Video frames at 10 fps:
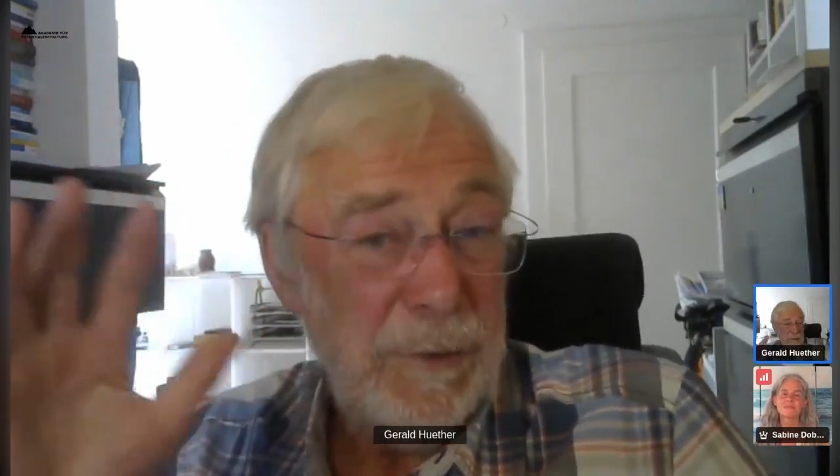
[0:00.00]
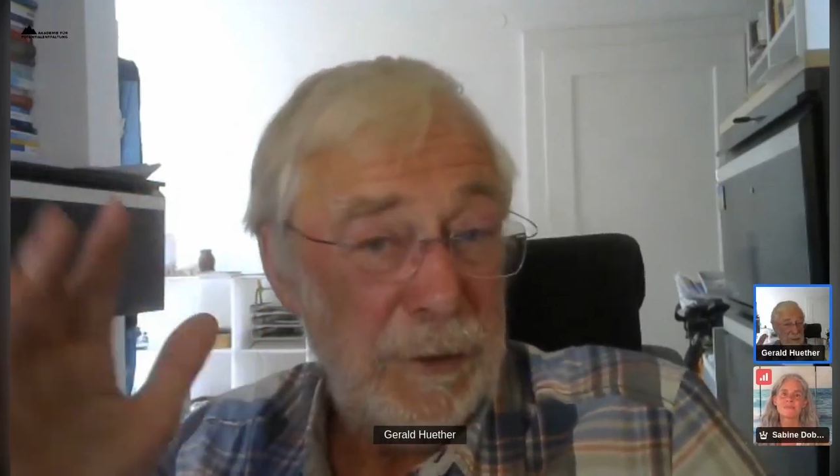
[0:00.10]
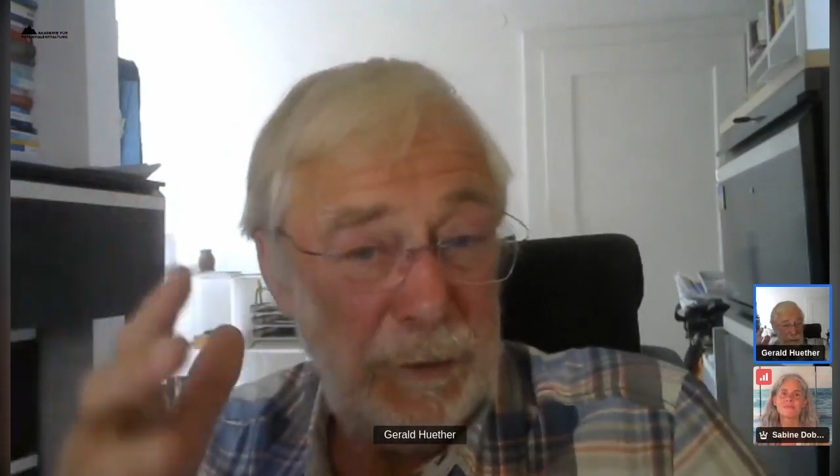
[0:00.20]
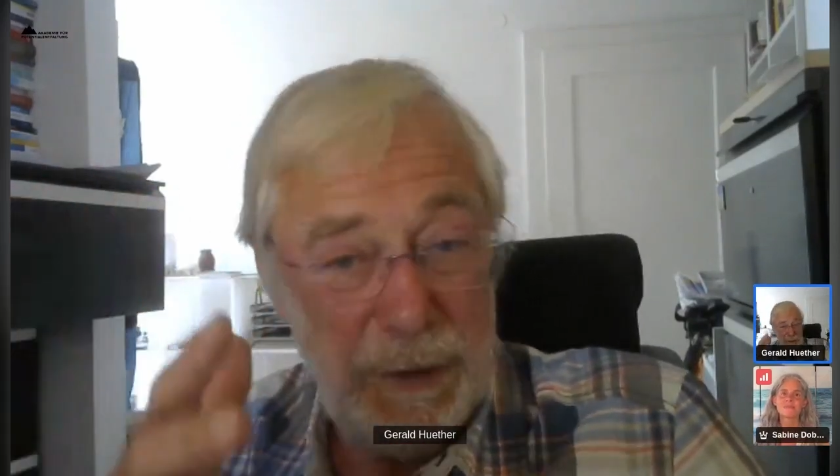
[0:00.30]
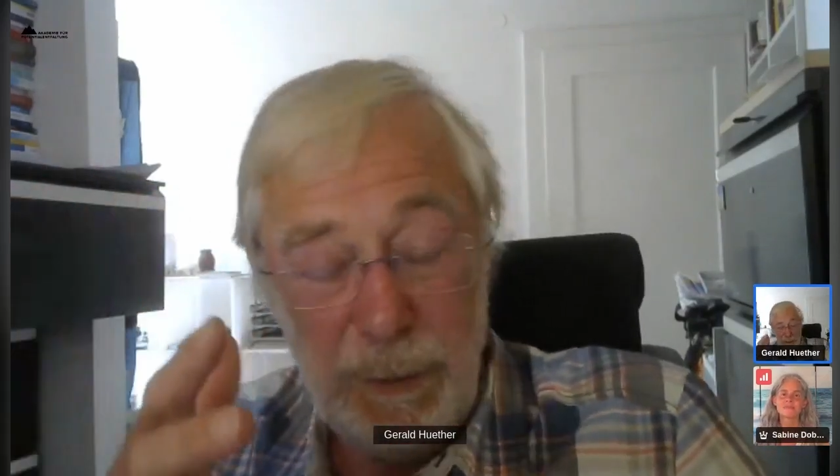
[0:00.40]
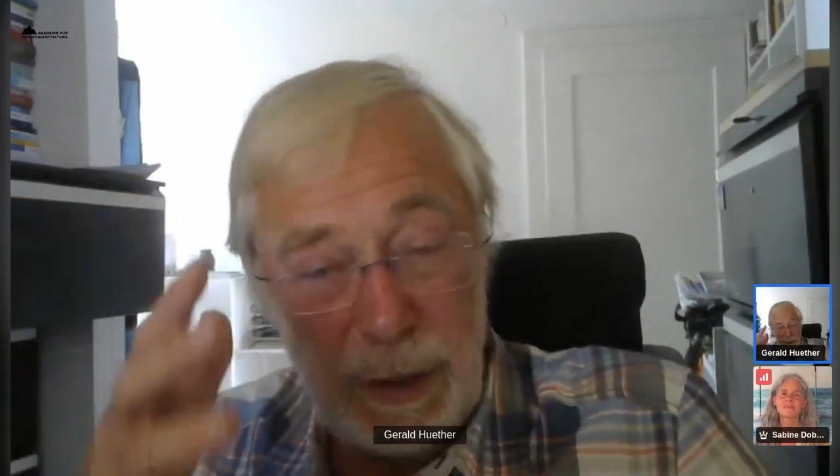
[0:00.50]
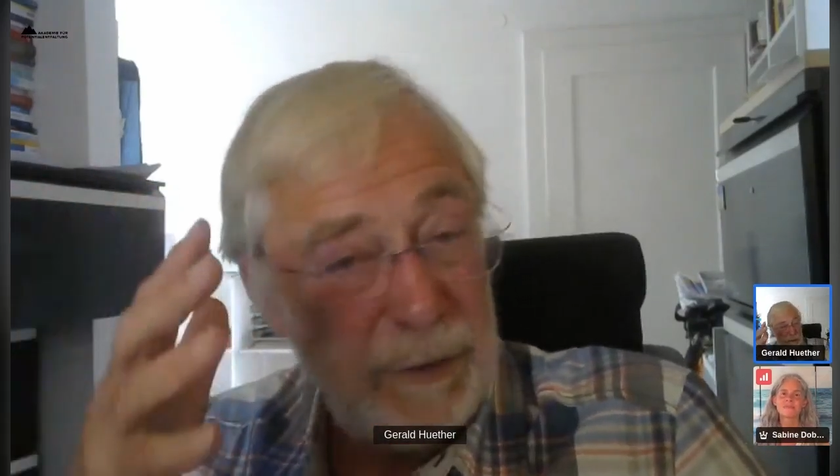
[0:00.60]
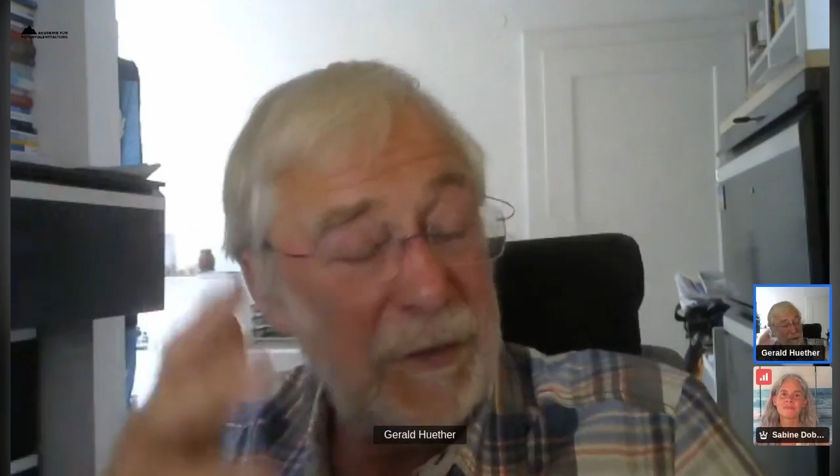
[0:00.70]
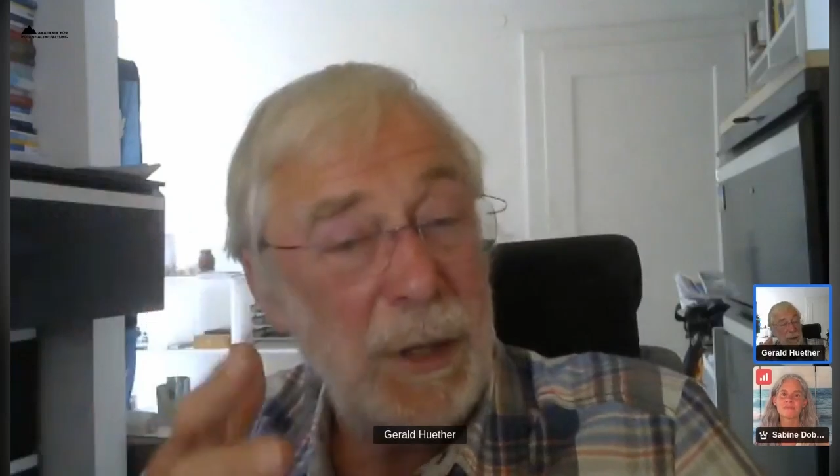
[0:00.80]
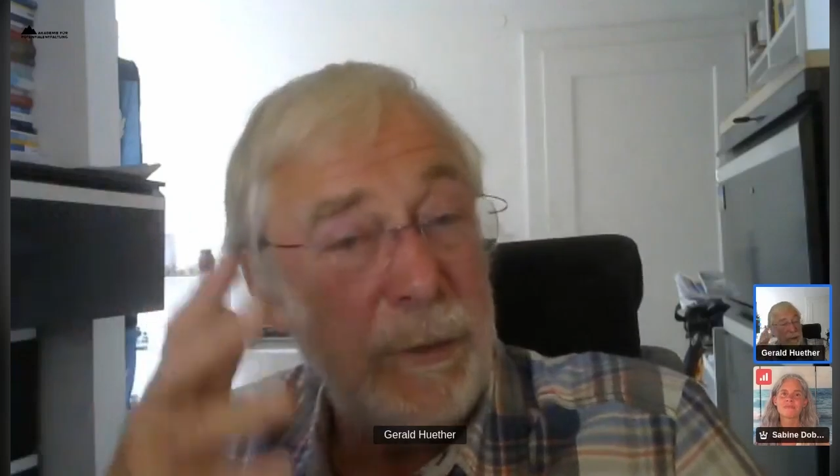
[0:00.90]
was wir
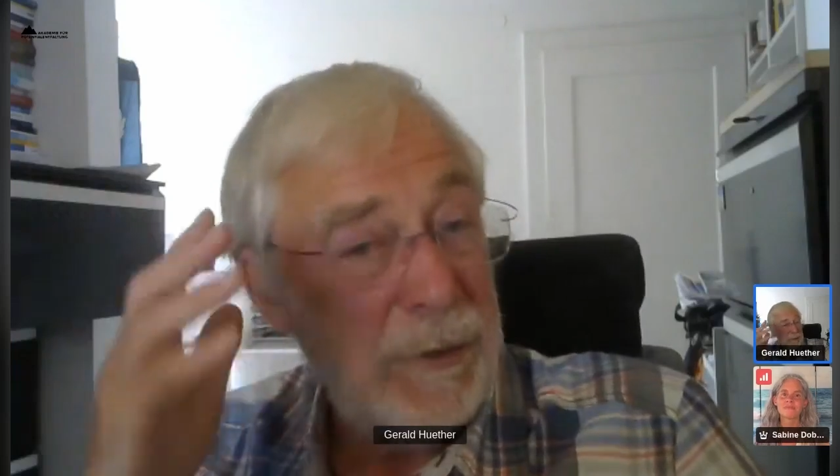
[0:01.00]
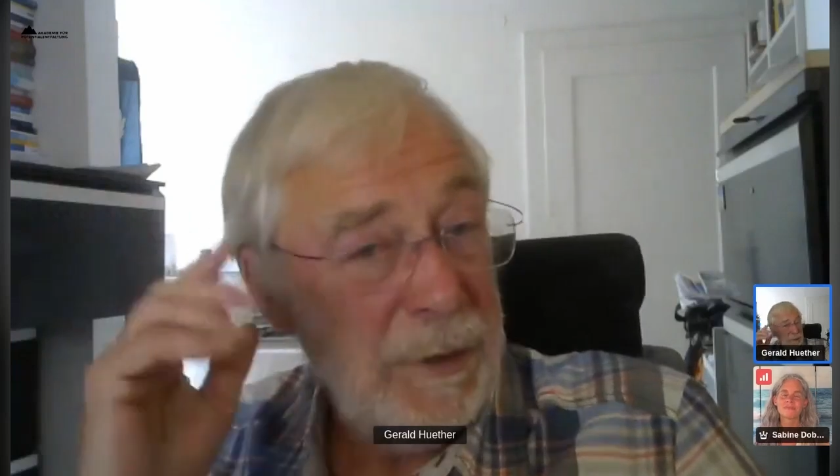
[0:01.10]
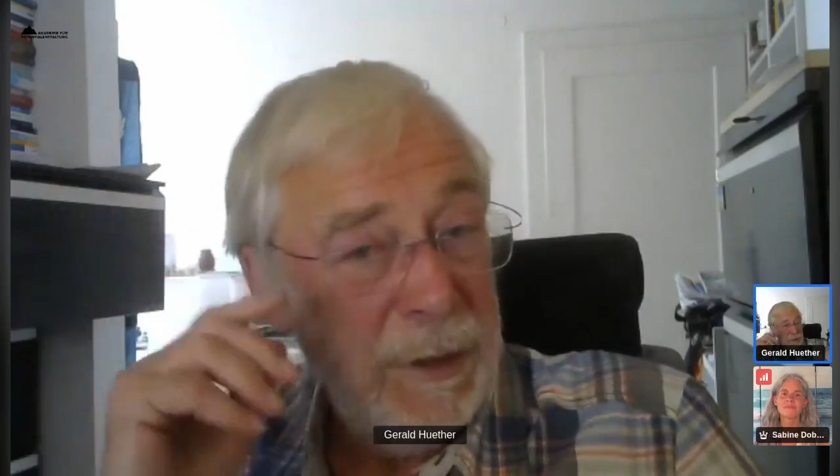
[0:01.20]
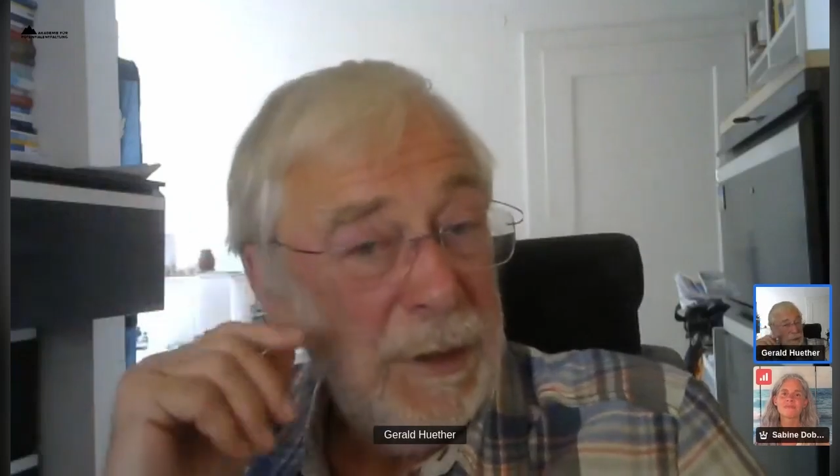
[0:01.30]
machen, selbst